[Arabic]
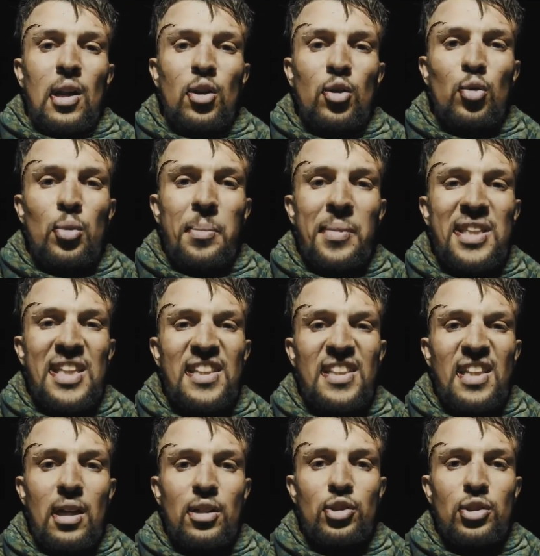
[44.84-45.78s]
قالوا لي ما
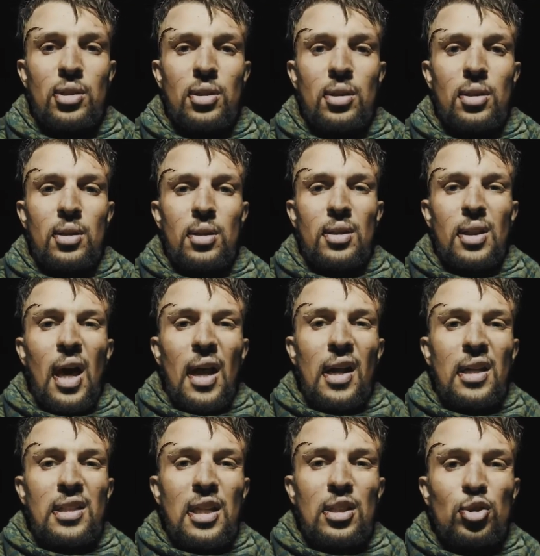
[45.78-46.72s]
تهدرش
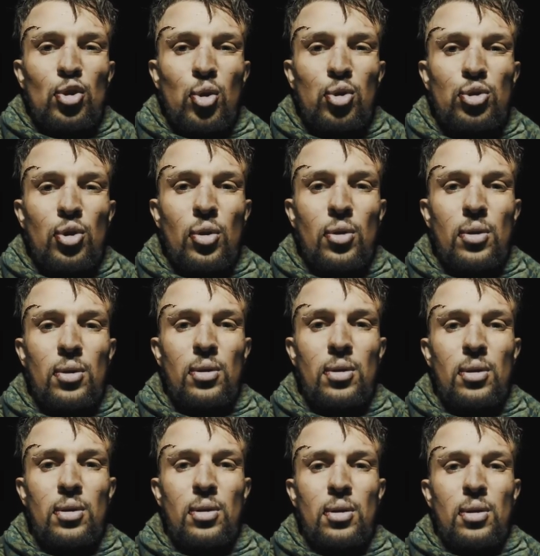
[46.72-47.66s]
نهار هذا الدونجو
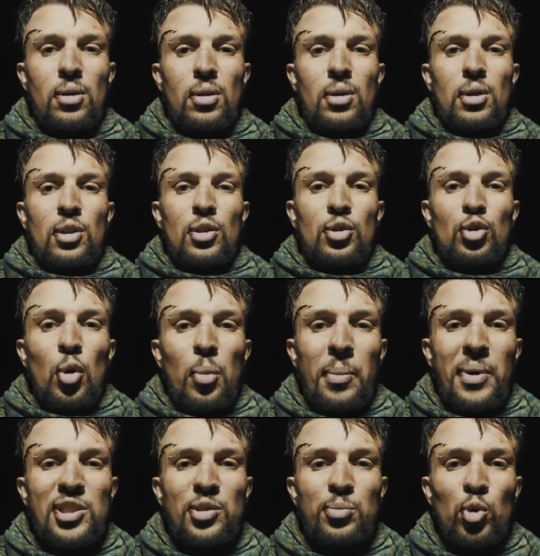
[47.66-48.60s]

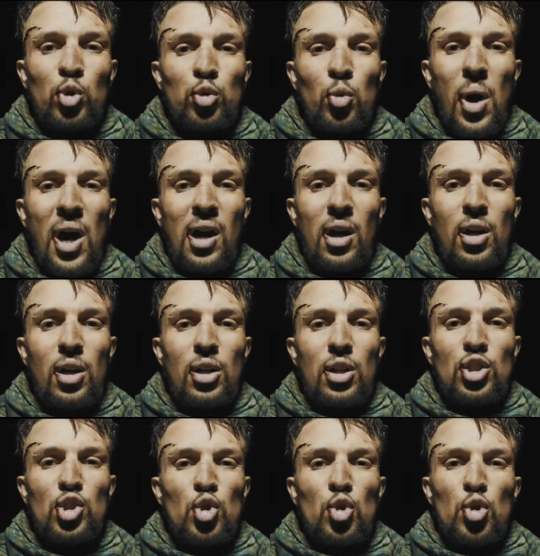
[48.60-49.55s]
دوماج بور توا
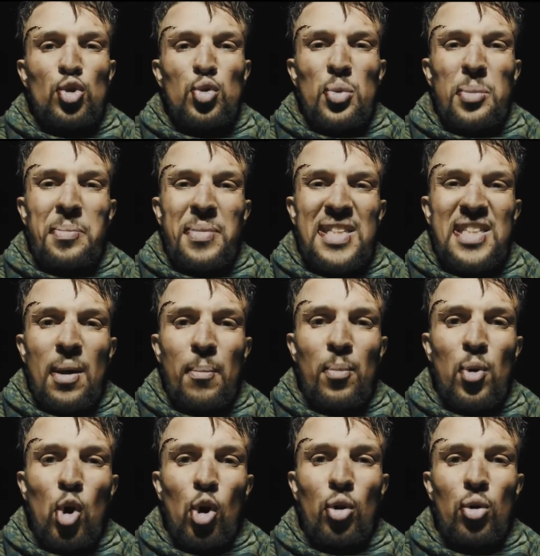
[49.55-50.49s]
جو نو سوي با
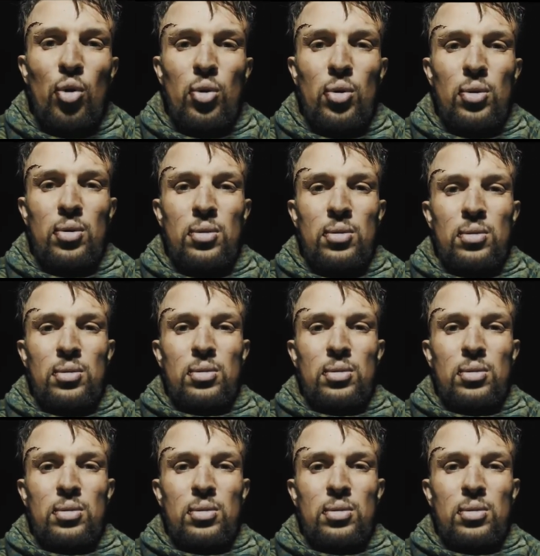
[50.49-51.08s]
ان بوغو